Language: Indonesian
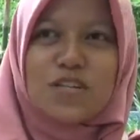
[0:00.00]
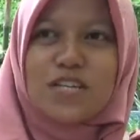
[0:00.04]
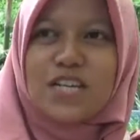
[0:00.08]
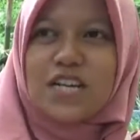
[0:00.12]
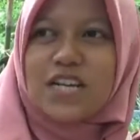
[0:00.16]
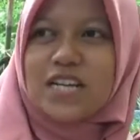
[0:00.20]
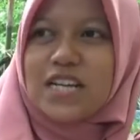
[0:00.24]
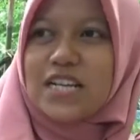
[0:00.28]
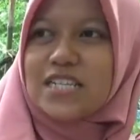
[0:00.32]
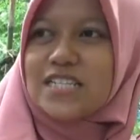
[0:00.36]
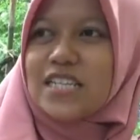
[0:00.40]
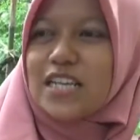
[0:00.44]

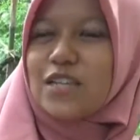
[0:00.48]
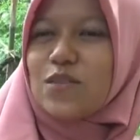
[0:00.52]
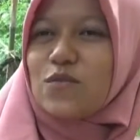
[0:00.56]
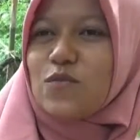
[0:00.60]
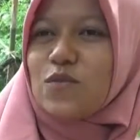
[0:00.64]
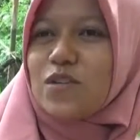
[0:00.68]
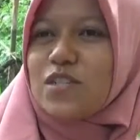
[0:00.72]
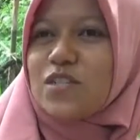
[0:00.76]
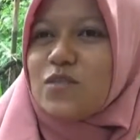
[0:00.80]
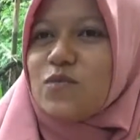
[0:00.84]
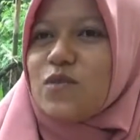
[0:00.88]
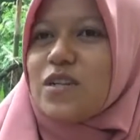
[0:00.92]
yang kelas 1,
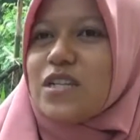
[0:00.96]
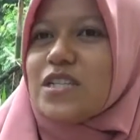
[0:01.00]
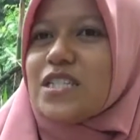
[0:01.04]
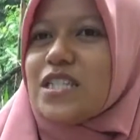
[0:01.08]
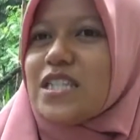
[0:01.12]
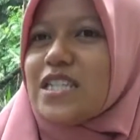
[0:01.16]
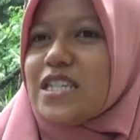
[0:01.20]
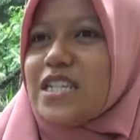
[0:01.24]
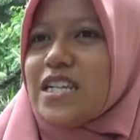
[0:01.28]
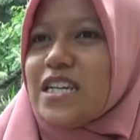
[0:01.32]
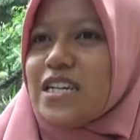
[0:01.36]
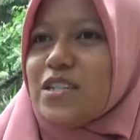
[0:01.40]
kelas 2,
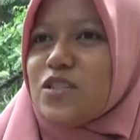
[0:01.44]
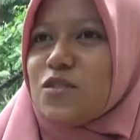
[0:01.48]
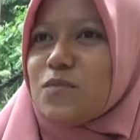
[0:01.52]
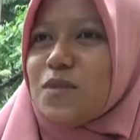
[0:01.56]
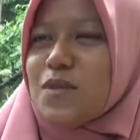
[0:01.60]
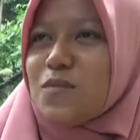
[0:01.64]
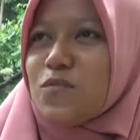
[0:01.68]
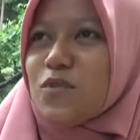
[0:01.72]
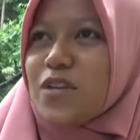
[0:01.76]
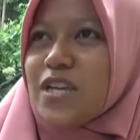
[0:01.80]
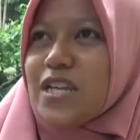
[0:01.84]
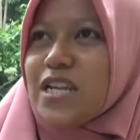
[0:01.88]
kelas 3
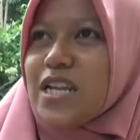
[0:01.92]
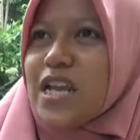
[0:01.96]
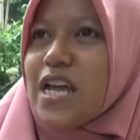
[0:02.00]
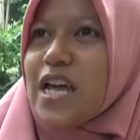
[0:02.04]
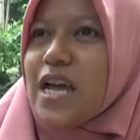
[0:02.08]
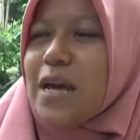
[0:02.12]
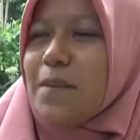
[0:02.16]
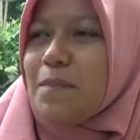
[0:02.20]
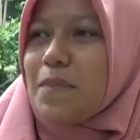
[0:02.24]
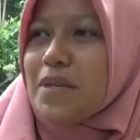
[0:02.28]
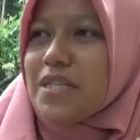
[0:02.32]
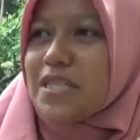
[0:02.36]
cuman mungkin
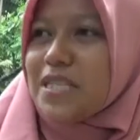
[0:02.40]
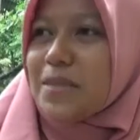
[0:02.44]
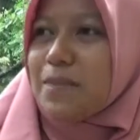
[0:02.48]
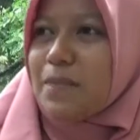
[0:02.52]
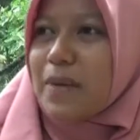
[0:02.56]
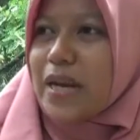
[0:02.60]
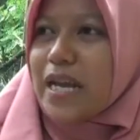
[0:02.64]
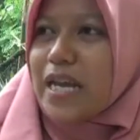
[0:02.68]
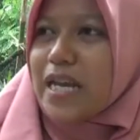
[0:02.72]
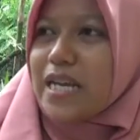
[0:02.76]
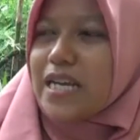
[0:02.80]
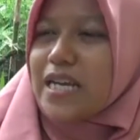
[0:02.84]
pas di
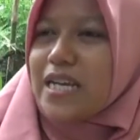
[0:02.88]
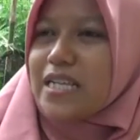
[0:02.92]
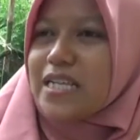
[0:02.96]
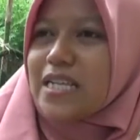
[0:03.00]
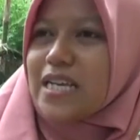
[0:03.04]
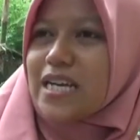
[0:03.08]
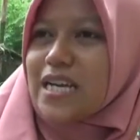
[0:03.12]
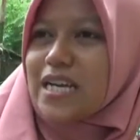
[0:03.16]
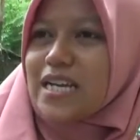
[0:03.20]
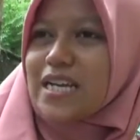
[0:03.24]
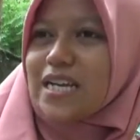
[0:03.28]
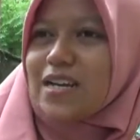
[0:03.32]

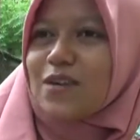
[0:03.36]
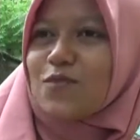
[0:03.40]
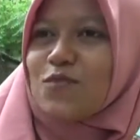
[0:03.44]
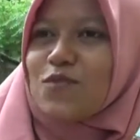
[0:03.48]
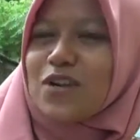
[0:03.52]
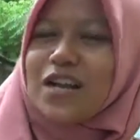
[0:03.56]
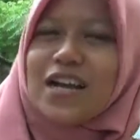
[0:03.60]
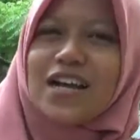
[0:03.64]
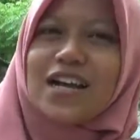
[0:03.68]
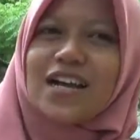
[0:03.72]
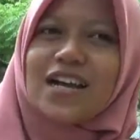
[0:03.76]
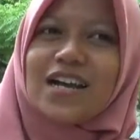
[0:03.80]
pelayanannya kadang
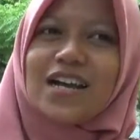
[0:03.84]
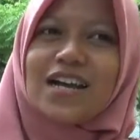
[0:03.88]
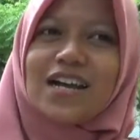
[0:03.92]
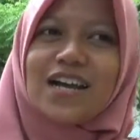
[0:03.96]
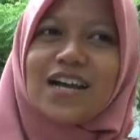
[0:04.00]
kurang